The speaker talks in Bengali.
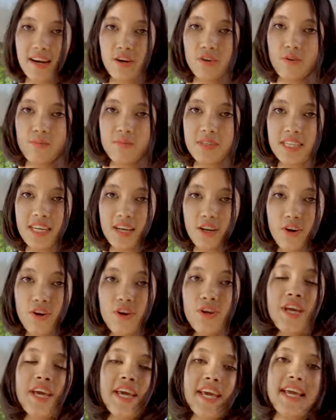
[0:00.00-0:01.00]
এরকম ছিল
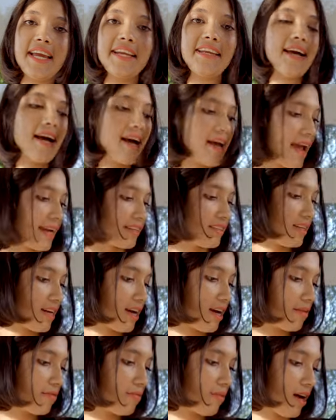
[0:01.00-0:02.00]
এটা
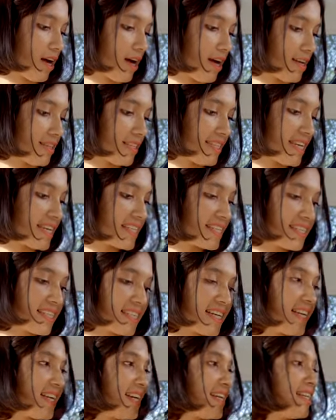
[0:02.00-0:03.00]
একটা
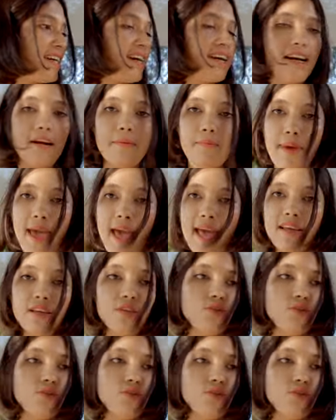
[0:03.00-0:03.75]
সিক্সটি লিটারের ব্যাগ